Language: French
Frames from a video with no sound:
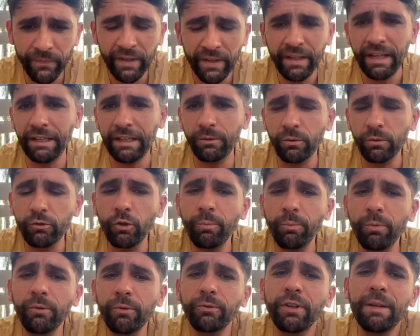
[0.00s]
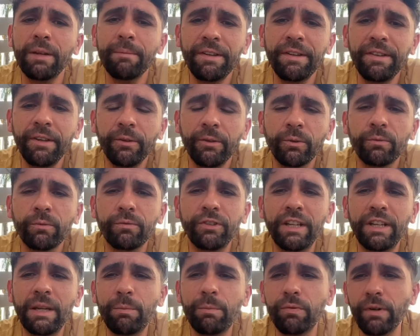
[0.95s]
Et donc, je pense que la manière dont
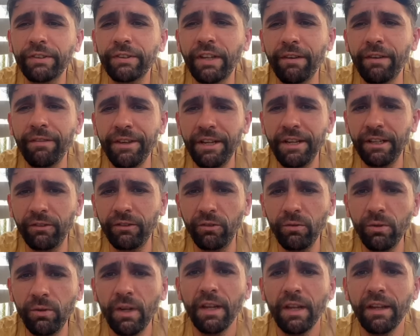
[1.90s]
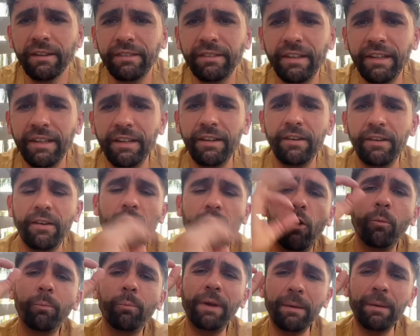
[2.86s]
vous allez pouvoir travailler là-dessus, c'est
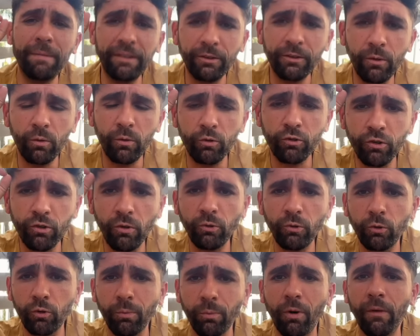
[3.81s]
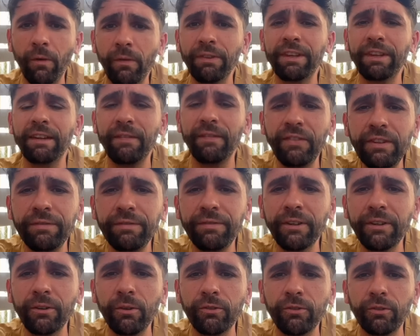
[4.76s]
en permettant aux gens de comprendre qu'il y a une
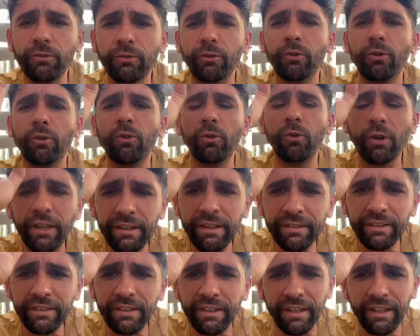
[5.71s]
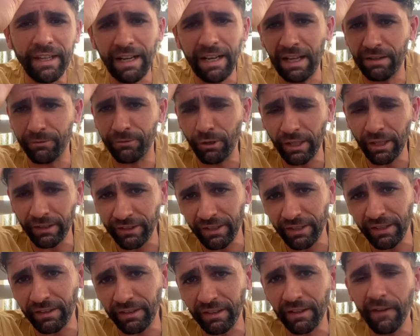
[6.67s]
différence entre le risque et la
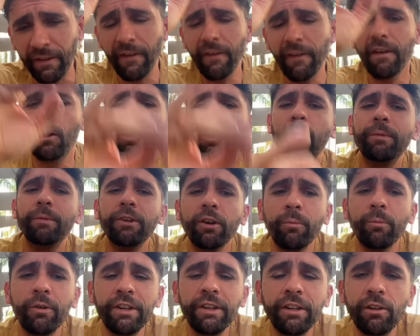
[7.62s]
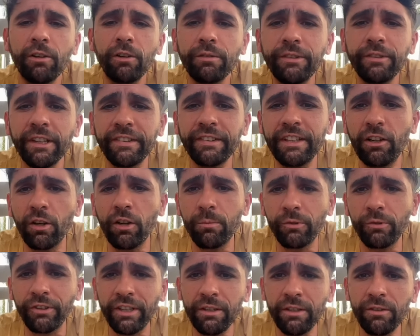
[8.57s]
volatilité. Le meilleur moyen de le faire, c'est de leur
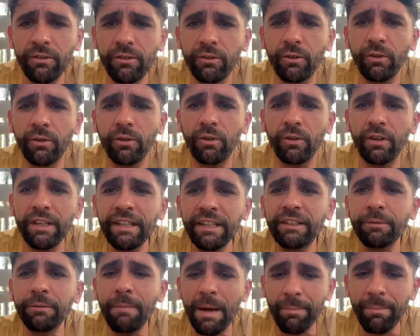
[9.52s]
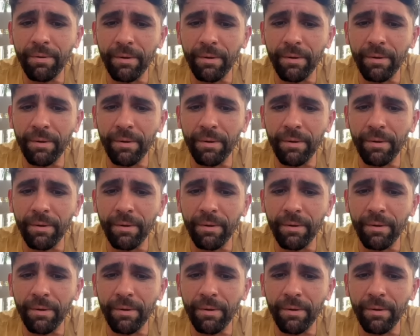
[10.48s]
montrer une euh, heat map.